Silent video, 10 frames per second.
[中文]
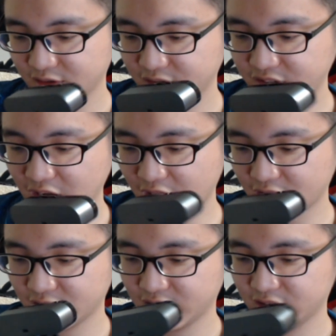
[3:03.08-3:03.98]
加
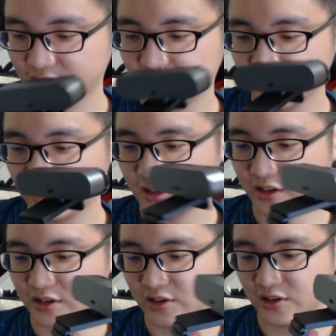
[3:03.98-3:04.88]
那
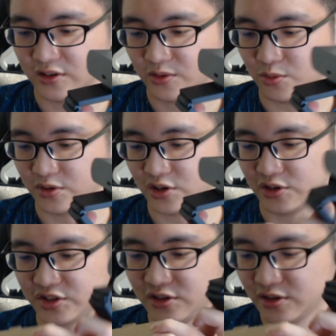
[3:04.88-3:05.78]
个我们的核
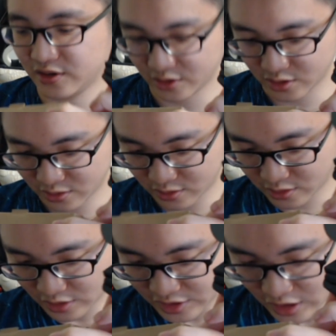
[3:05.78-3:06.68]
心。
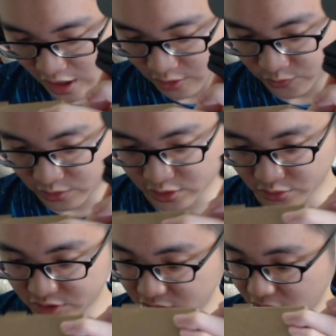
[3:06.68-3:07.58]
等一下，它有附一个
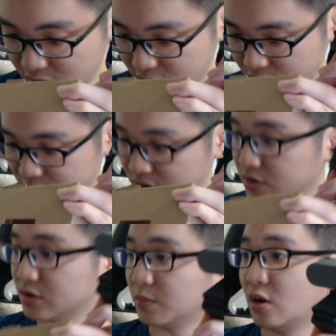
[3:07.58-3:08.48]
东西，这个
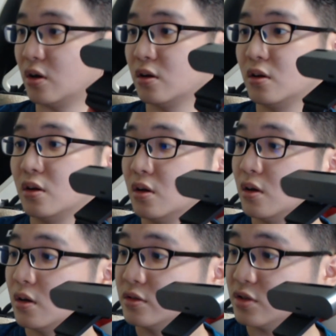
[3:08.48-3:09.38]
是什么？
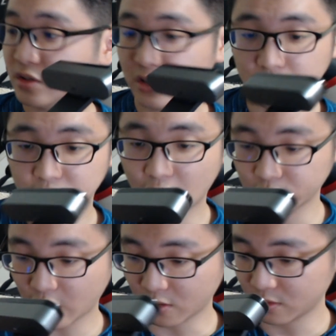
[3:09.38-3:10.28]
这是一个套
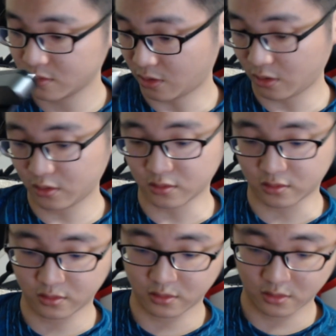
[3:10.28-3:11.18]
套哦，
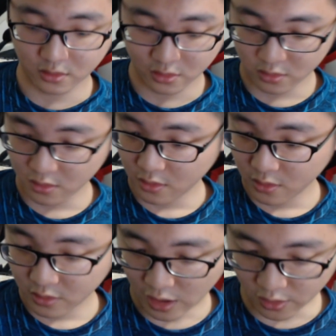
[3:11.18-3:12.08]

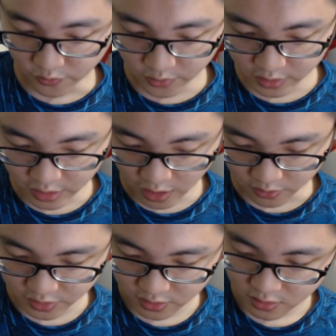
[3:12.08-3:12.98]
它有附一个套
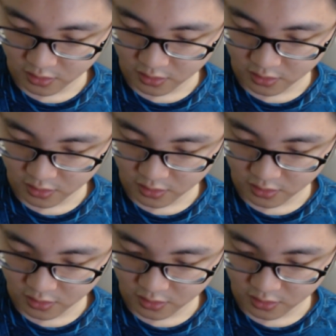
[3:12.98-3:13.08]
子。